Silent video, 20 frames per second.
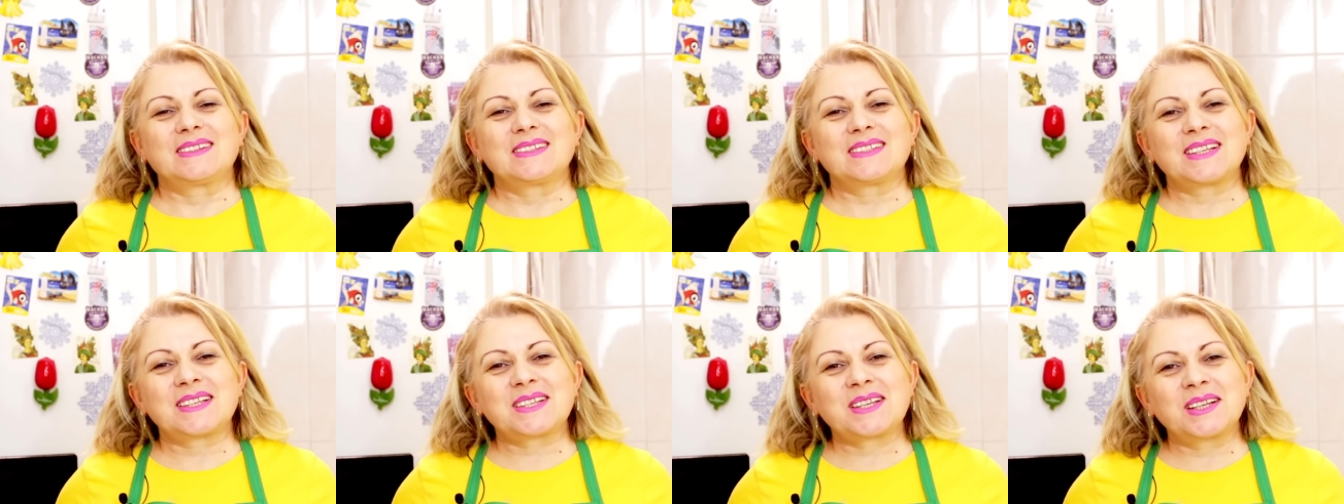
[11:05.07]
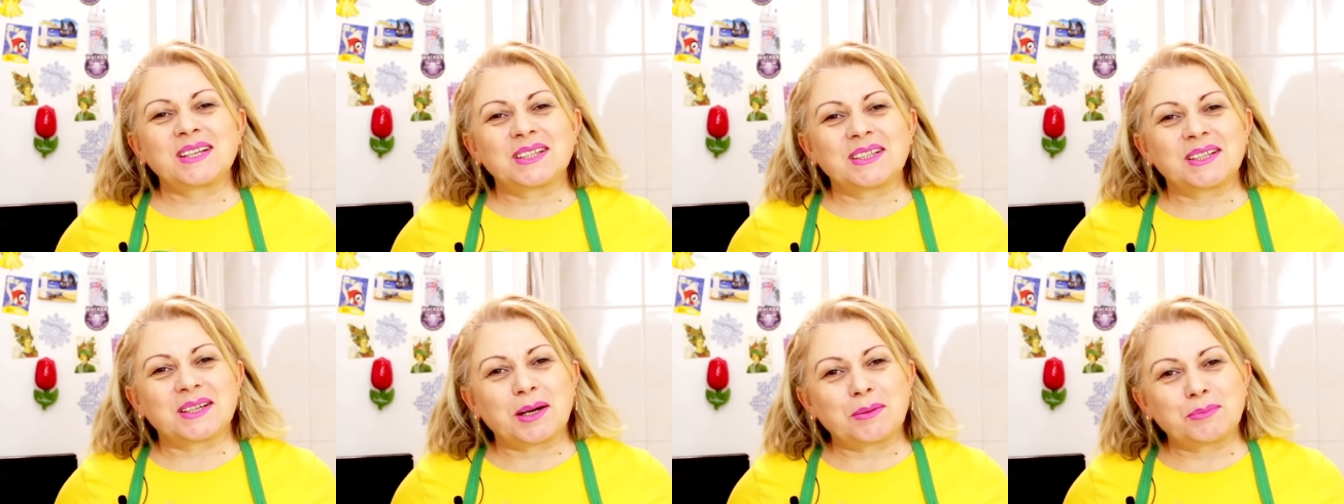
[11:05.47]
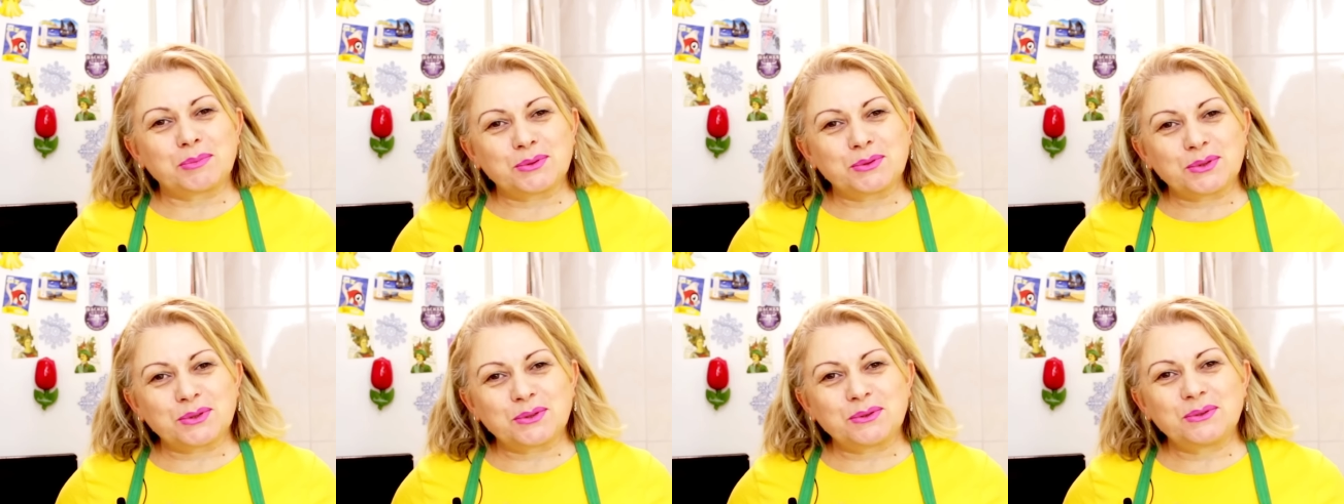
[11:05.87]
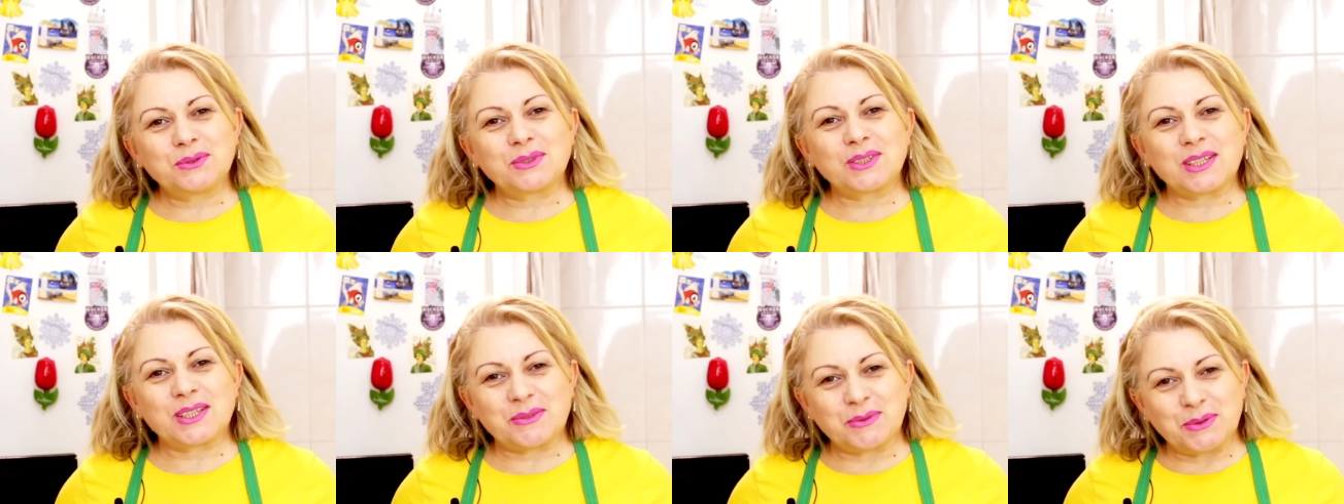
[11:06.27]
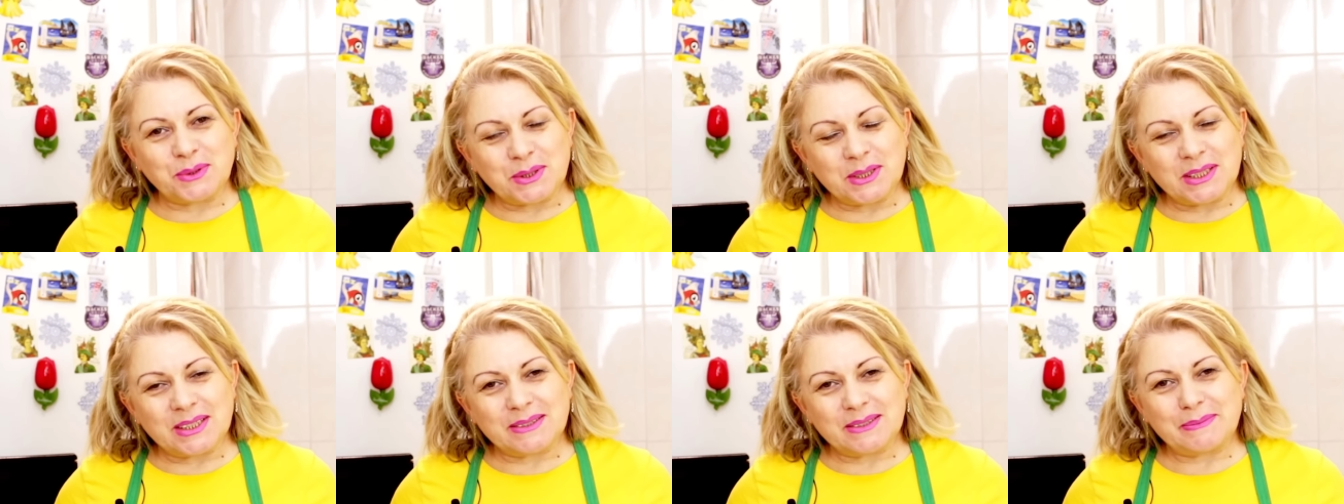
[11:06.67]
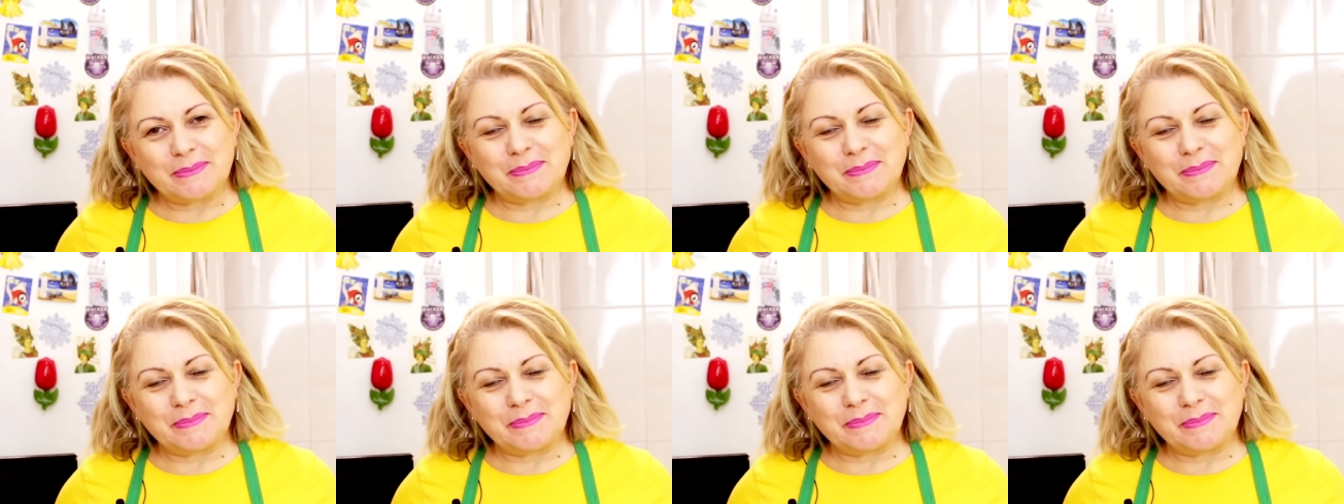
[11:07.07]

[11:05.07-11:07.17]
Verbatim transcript: Засолила капусту со свеклой.